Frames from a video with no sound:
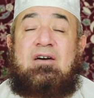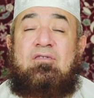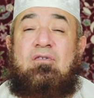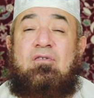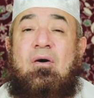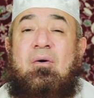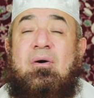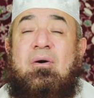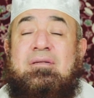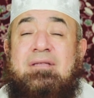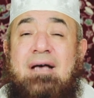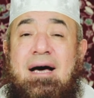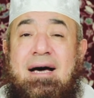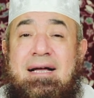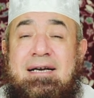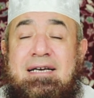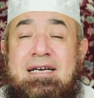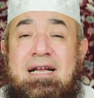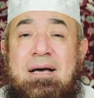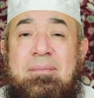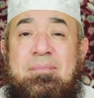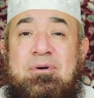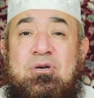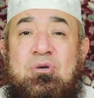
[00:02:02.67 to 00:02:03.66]
فوضع
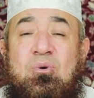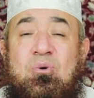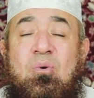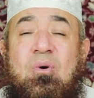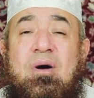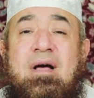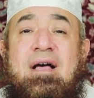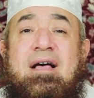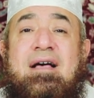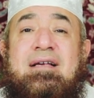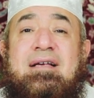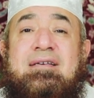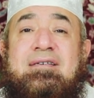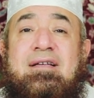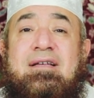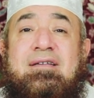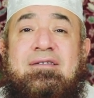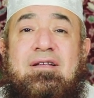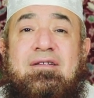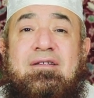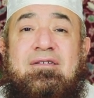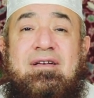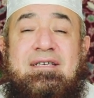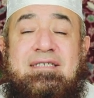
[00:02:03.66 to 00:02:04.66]
النبي
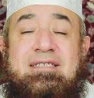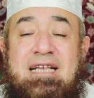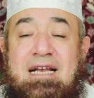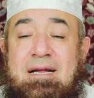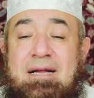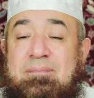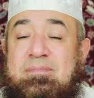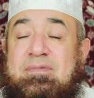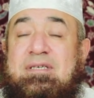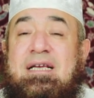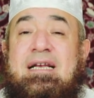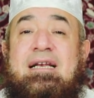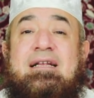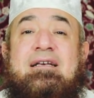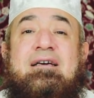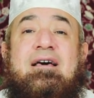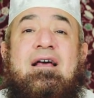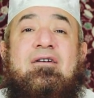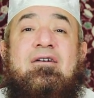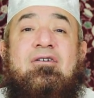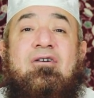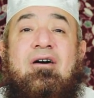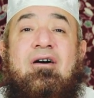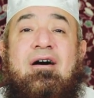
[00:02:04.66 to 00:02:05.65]
صلى الله عليه وسلم تلك
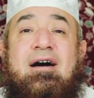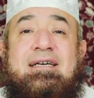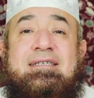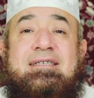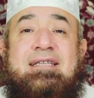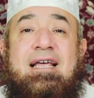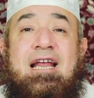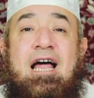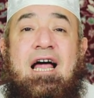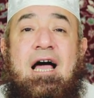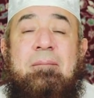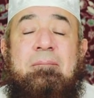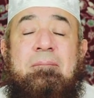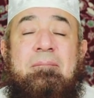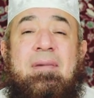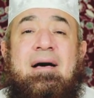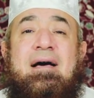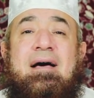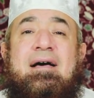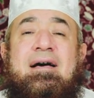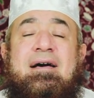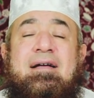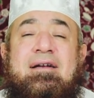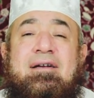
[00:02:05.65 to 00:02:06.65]
القاعدة
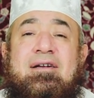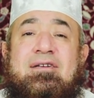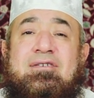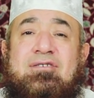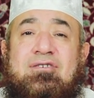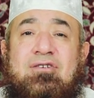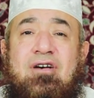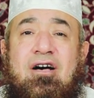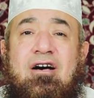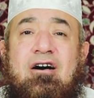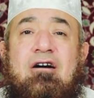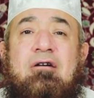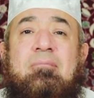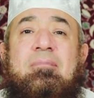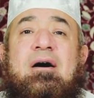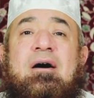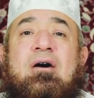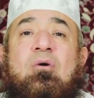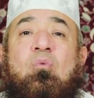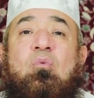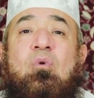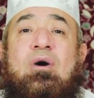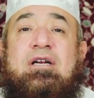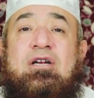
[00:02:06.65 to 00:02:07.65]
العامة
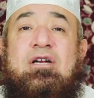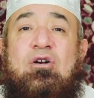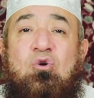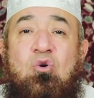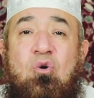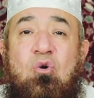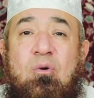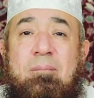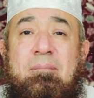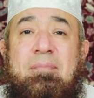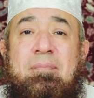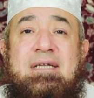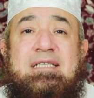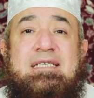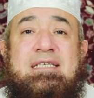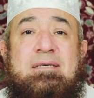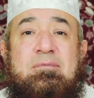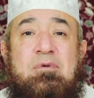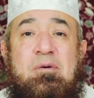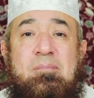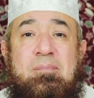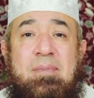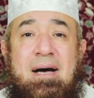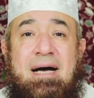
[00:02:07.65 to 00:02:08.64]
للصحابة وللأمة
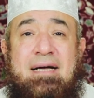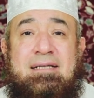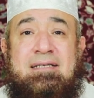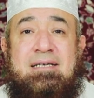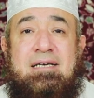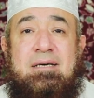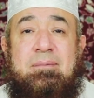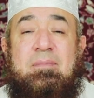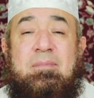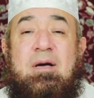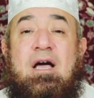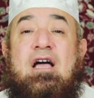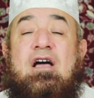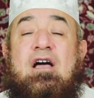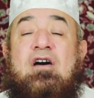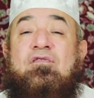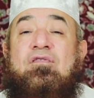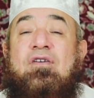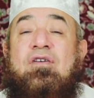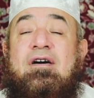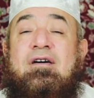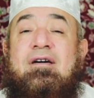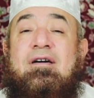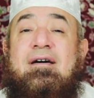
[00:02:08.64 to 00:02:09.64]
من بعدهم
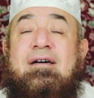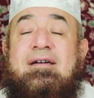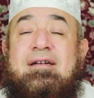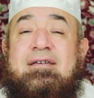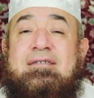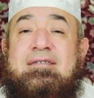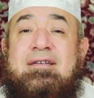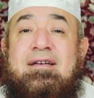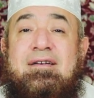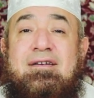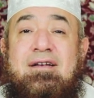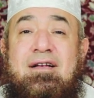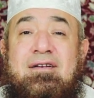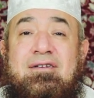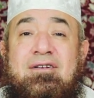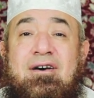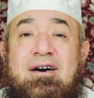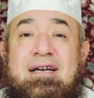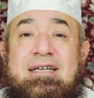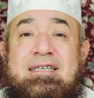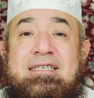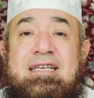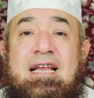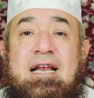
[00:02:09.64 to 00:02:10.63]
فقال صلى الله
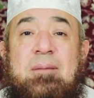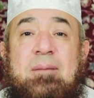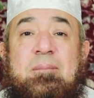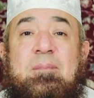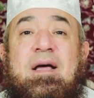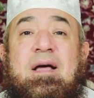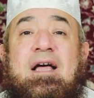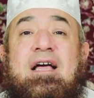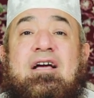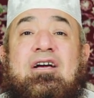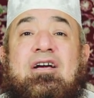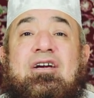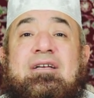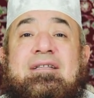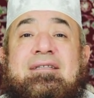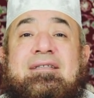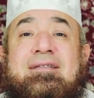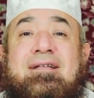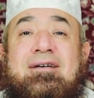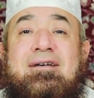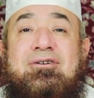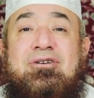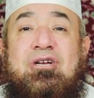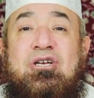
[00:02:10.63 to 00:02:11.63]
عليه وسلم
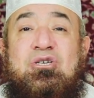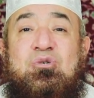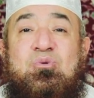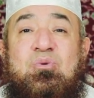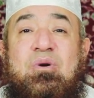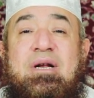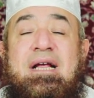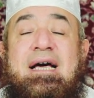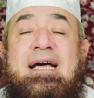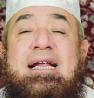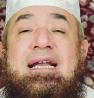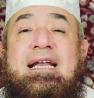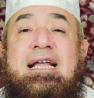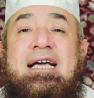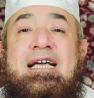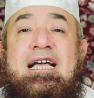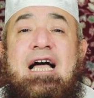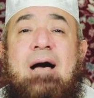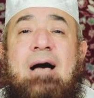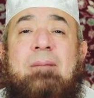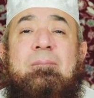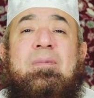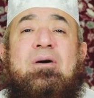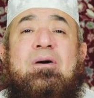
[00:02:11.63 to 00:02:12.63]
إن الرجل لا
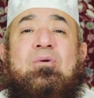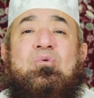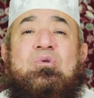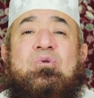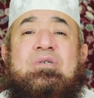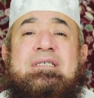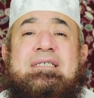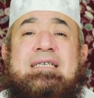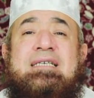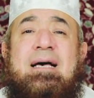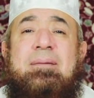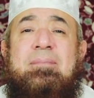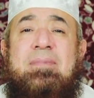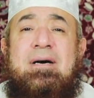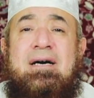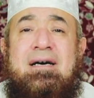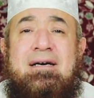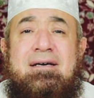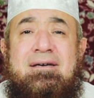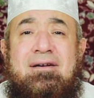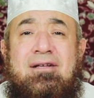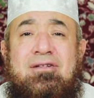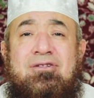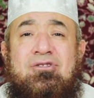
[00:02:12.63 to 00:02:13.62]
يعمل
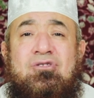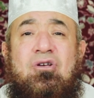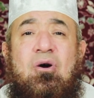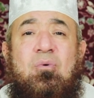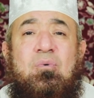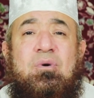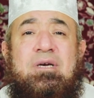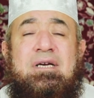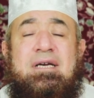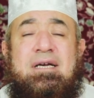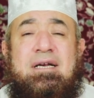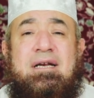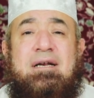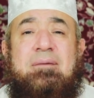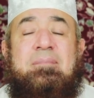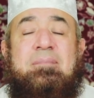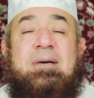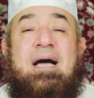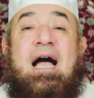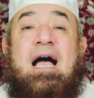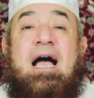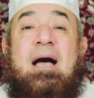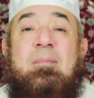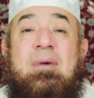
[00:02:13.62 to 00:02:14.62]
الزمان الطويل
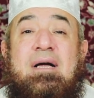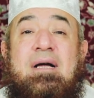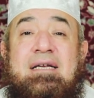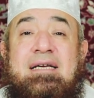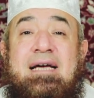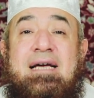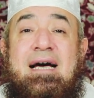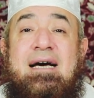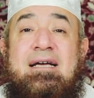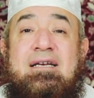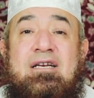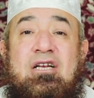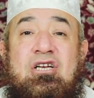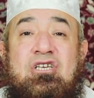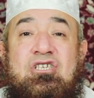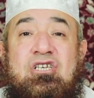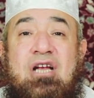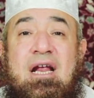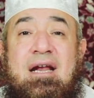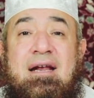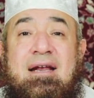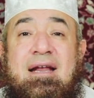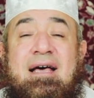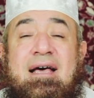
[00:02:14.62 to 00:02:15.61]
بعمل أهل
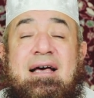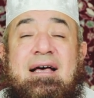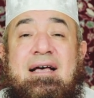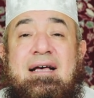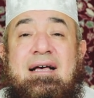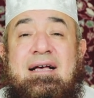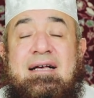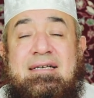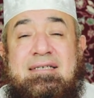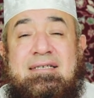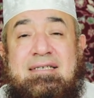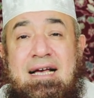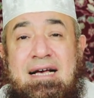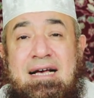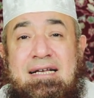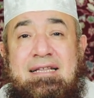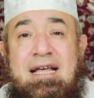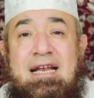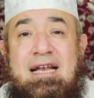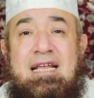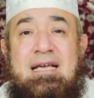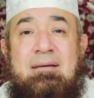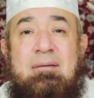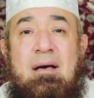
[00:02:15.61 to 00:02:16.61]
الجنة
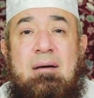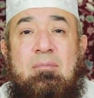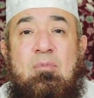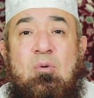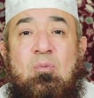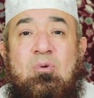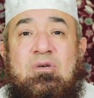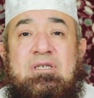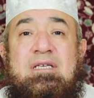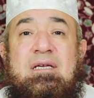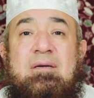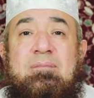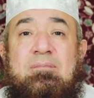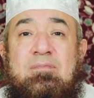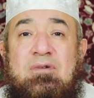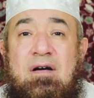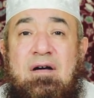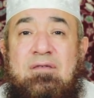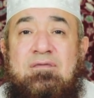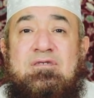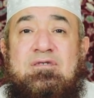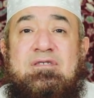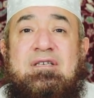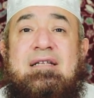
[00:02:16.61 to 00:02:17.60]
زاد الإمام مسلم
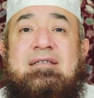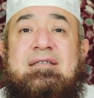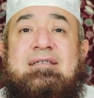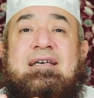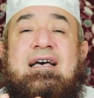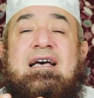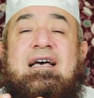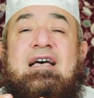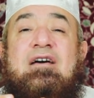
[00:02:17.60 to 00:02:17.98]
لفظة